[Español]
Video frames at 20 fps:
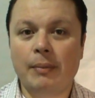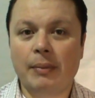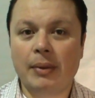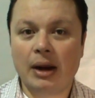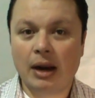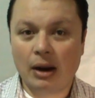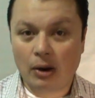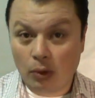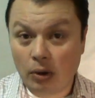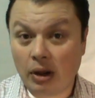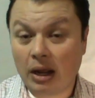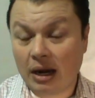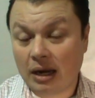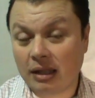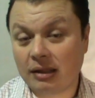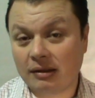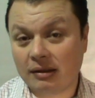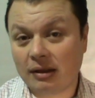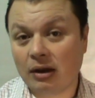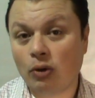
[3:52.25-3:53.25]
para
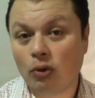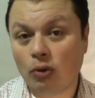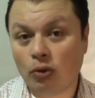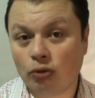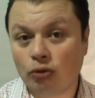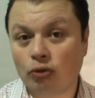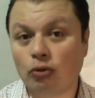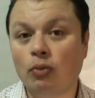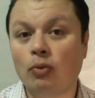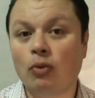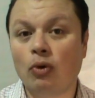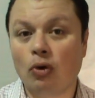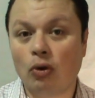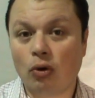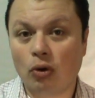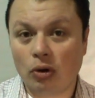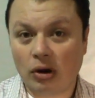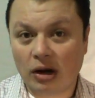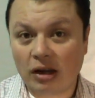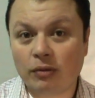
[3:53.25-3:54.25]
garantizar un consumo
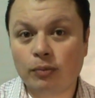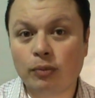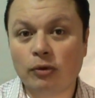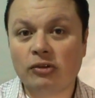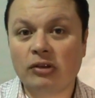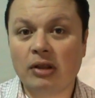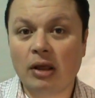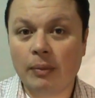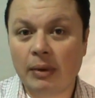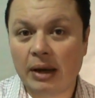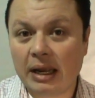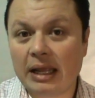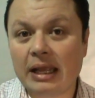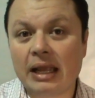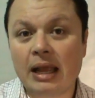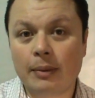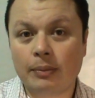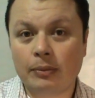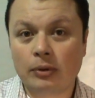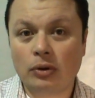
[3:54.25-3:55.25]
responsable
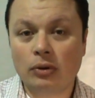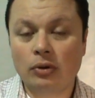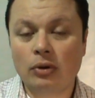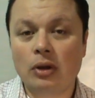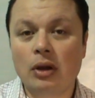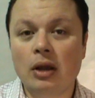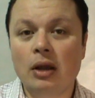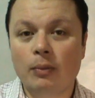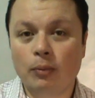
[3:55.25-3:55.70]
y apto,